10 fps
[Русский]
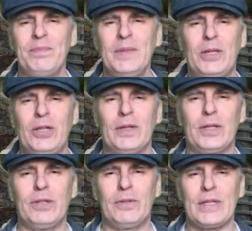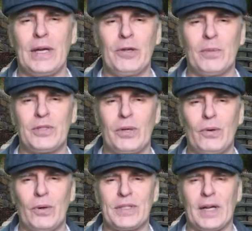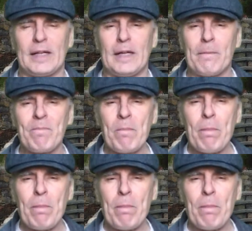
Ничего-ничего, зайдем с другой стороны.